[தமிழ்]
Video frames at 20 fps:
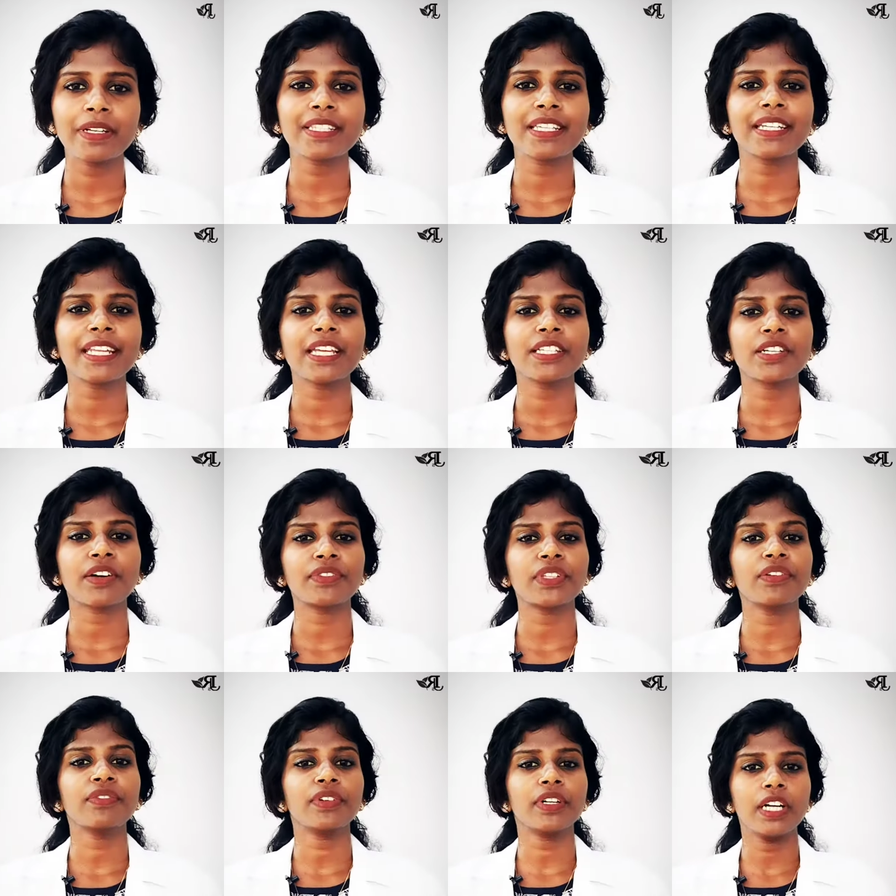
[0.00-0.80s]
பர்சன்டேஜ்
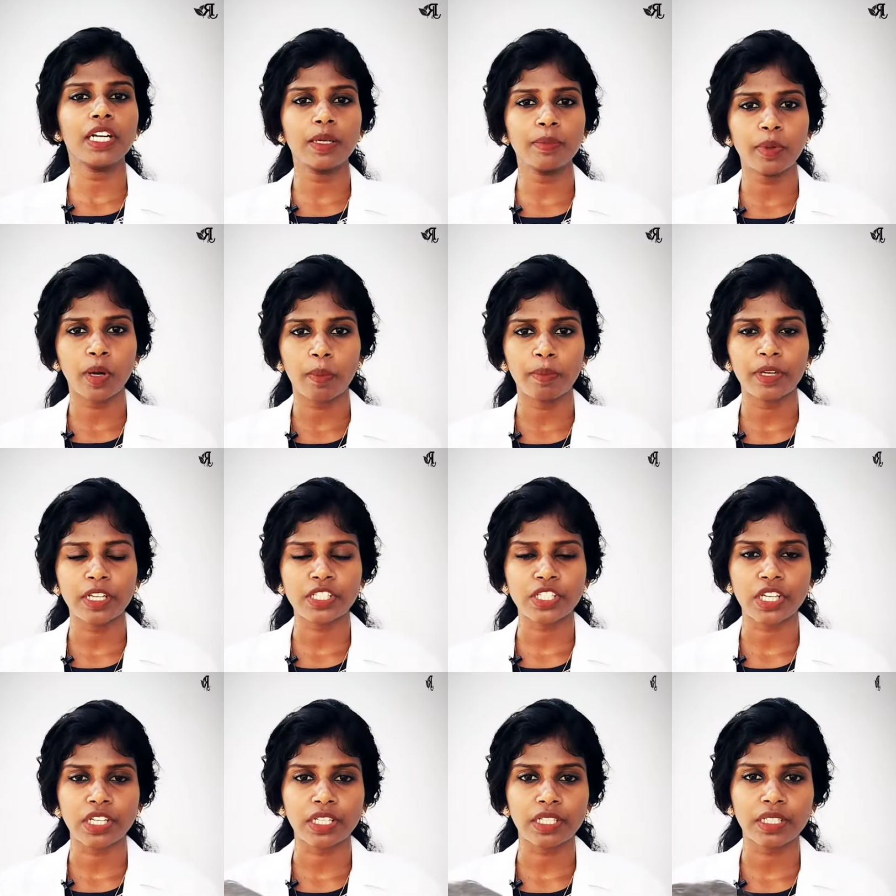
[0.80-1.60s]
ஆஃப் த வேர்ல்டு
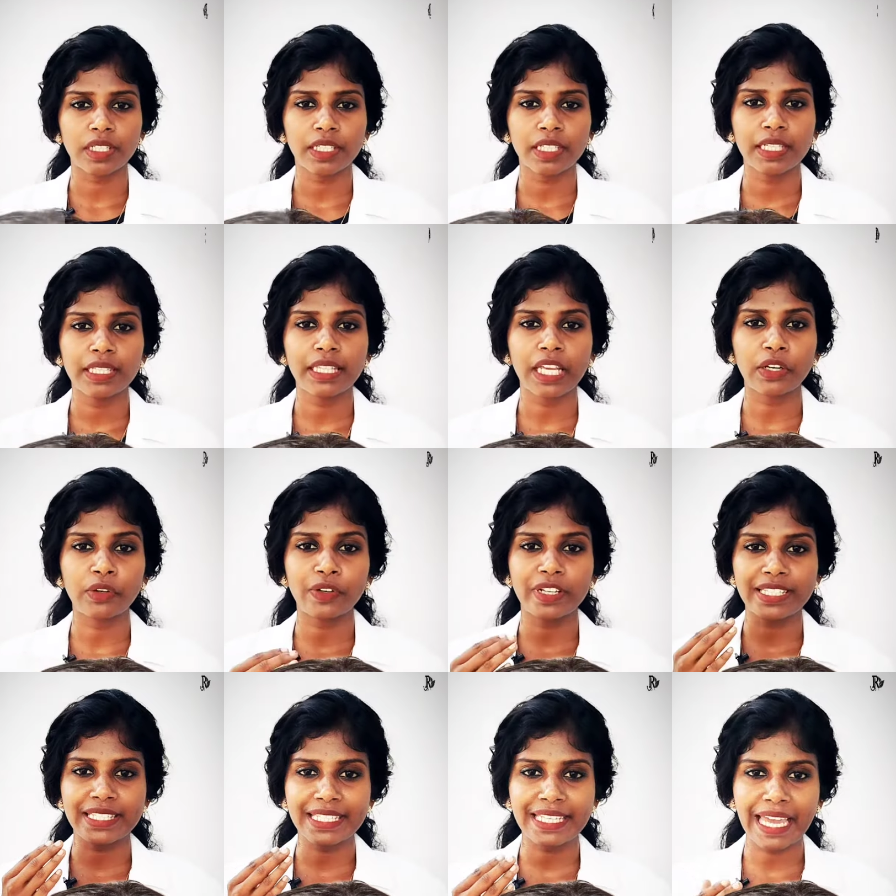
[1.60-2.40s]
பாப்புலேஷனுக்கு
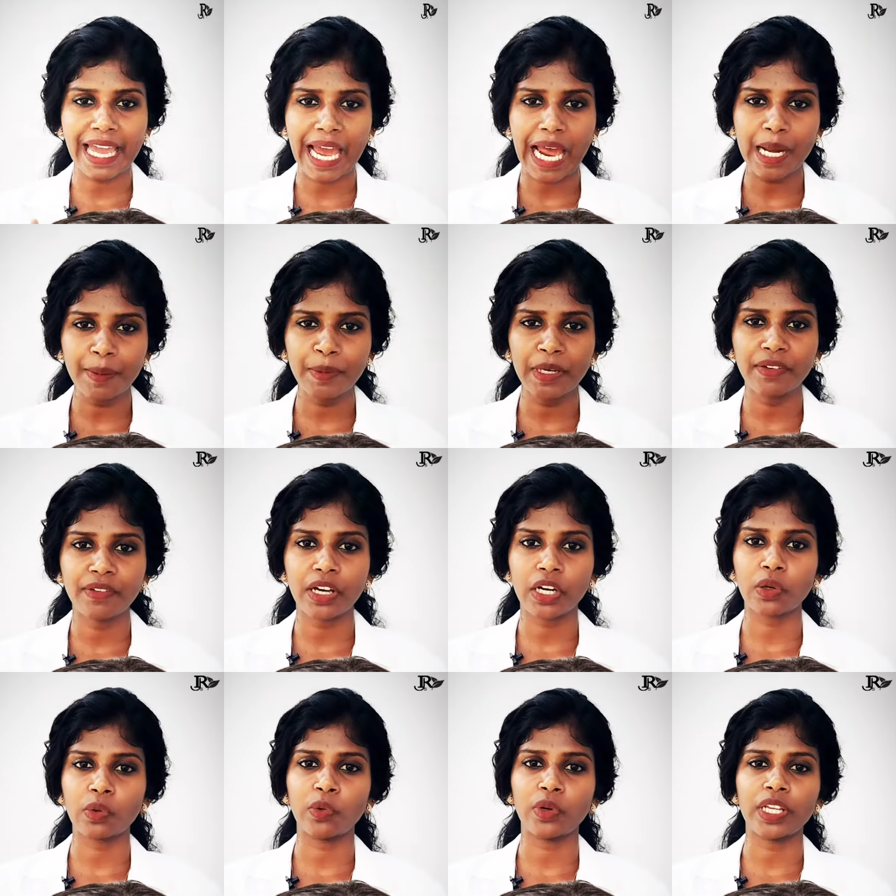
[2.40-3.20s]
தன்னோட ஸ்கேல்பில்
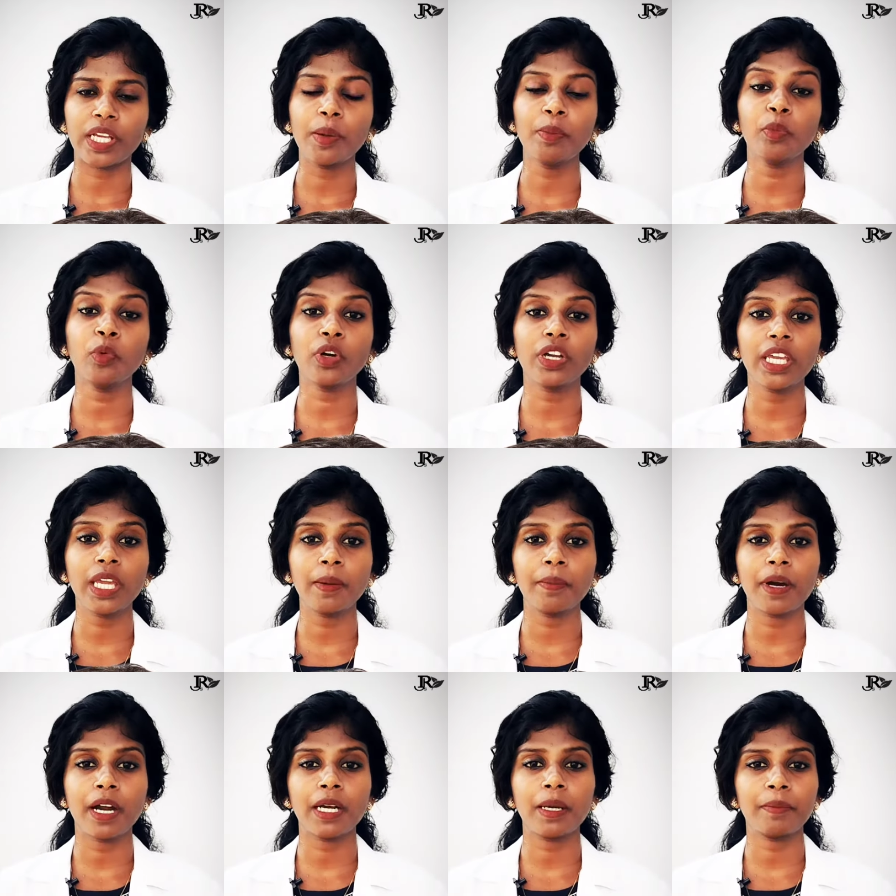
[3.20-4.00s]
வரக்கூடிய
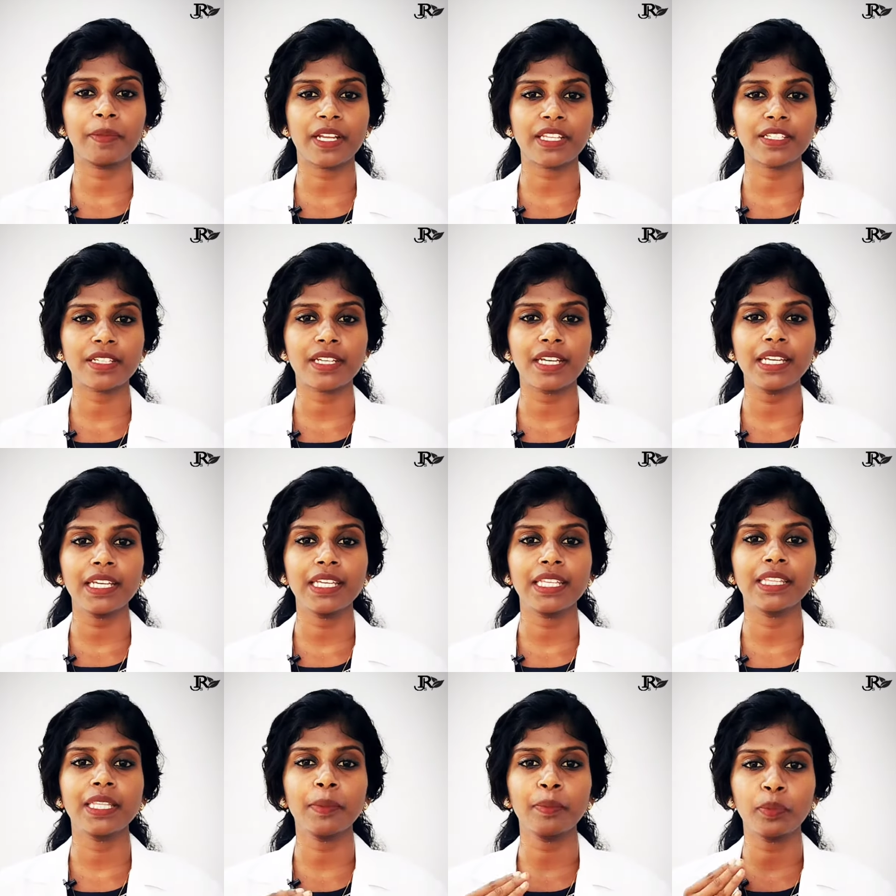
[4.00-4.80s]
முக்கியமான பிரச்சனை
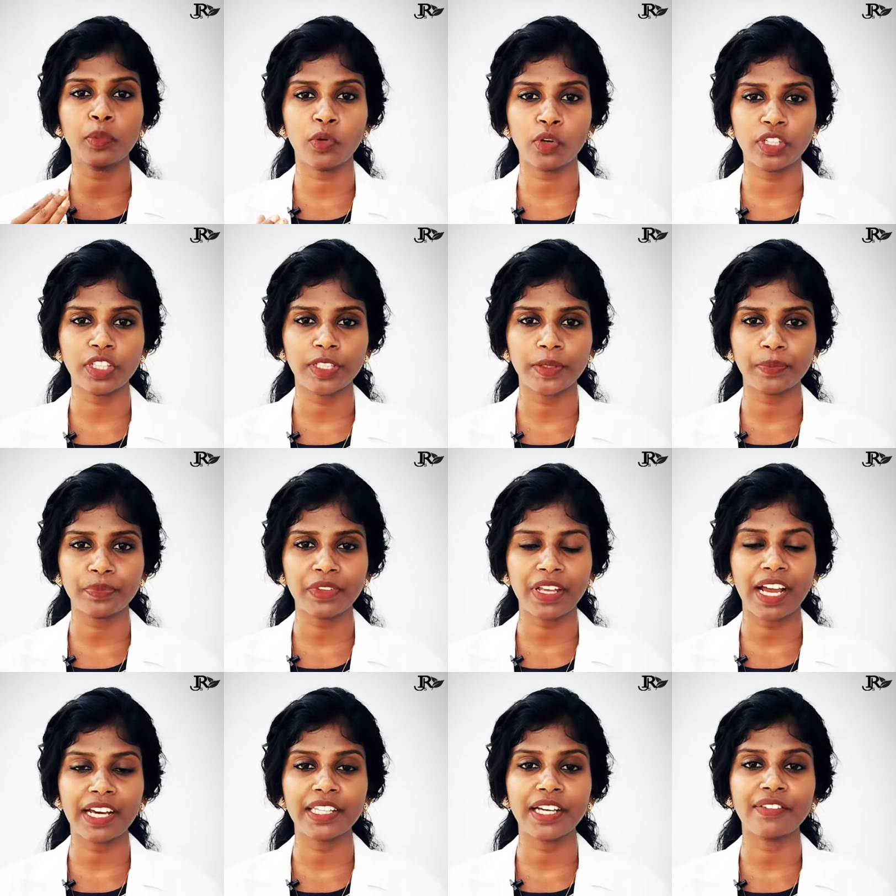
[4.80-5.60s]
இந்த பொடுகு
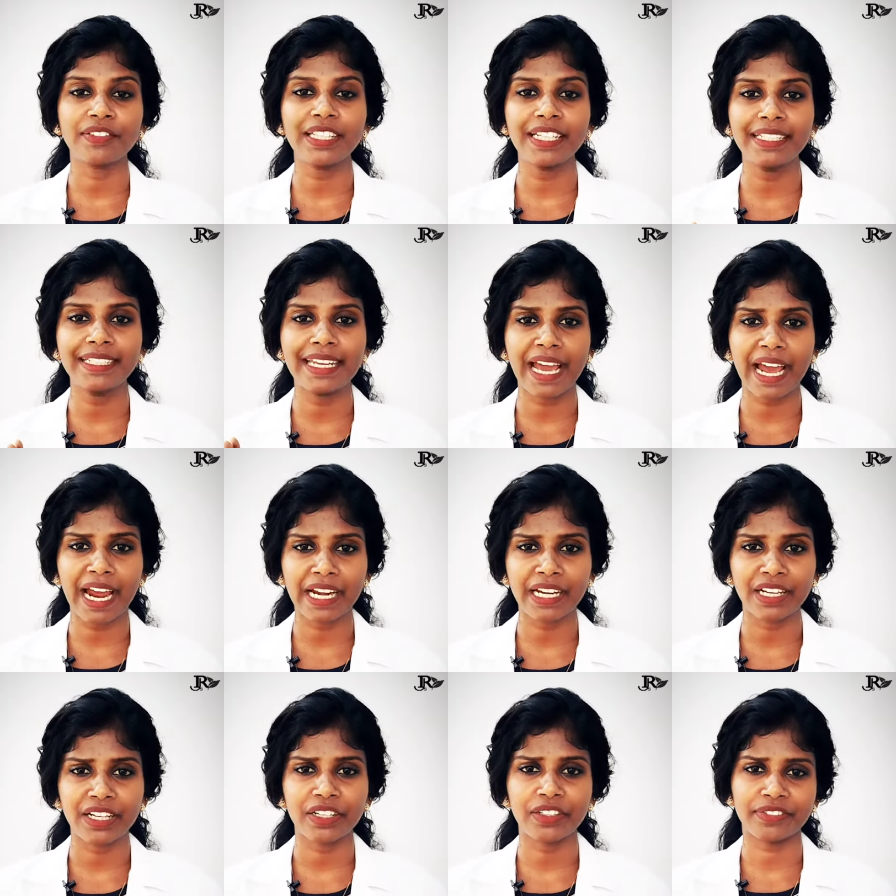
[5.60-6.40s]
அதாவது
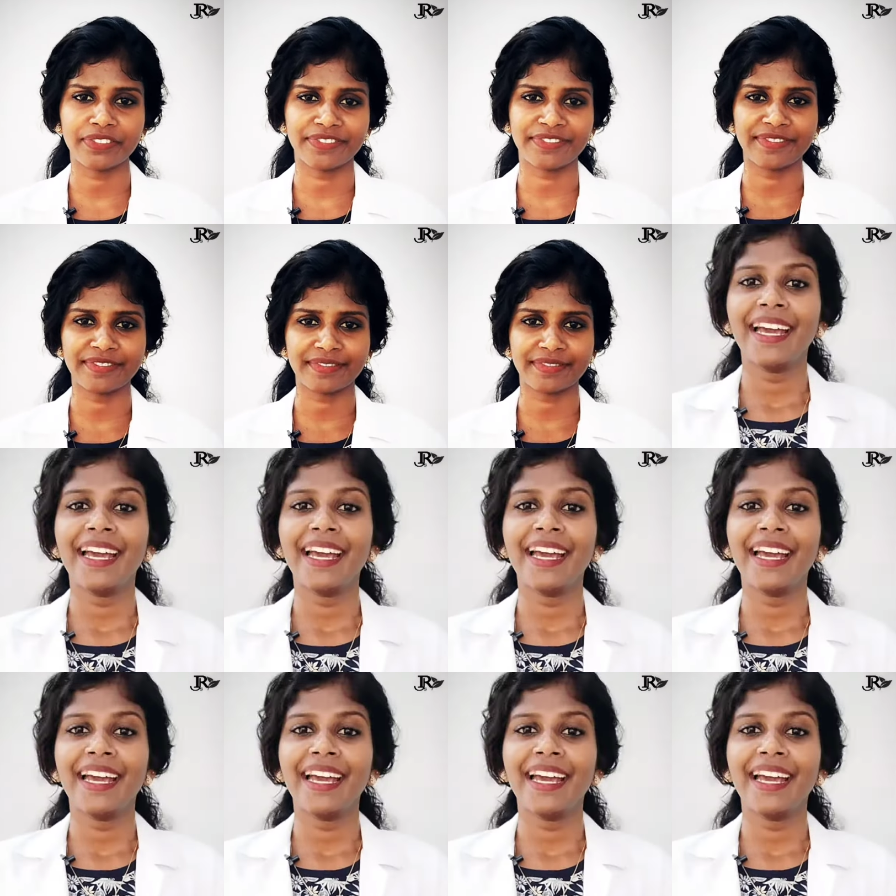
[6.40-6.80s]
டேண்ட்ரஃப்